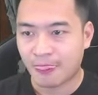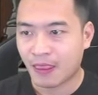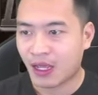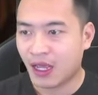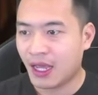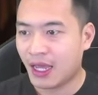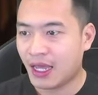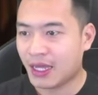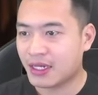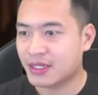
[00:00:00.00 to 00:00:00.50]

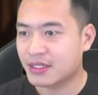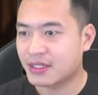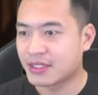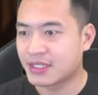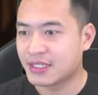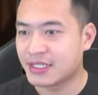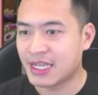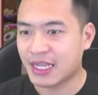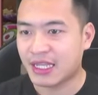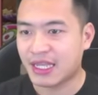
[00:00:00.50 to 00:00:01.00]
Hết,
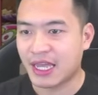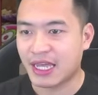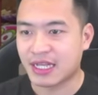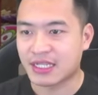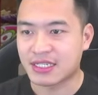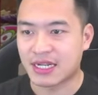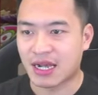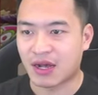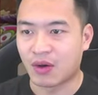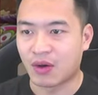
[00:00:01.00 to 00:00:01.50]
nhanh nhẹn
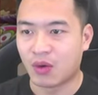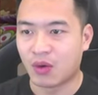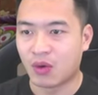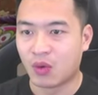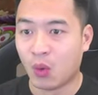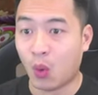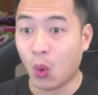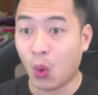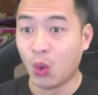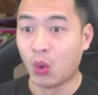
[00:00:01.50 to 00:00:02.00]
xem nào
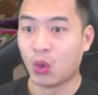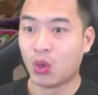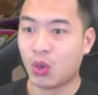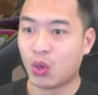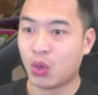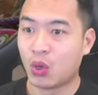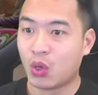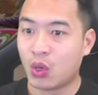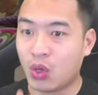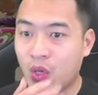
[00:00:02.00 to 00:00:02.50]
Ui,
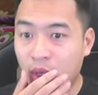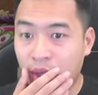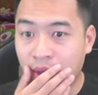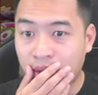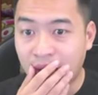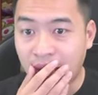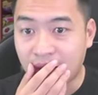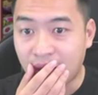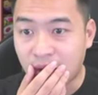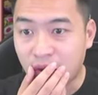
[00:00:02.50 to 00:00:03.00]

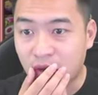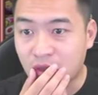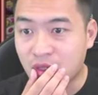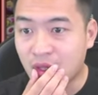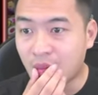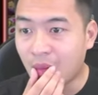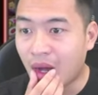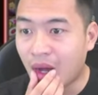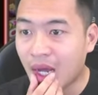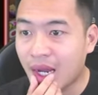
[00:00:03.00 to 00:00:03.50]
nhanh nhẹn có
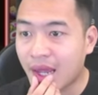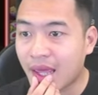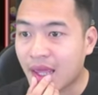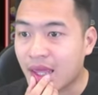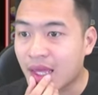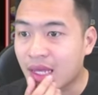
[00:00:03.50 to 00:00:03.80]
tướng mới này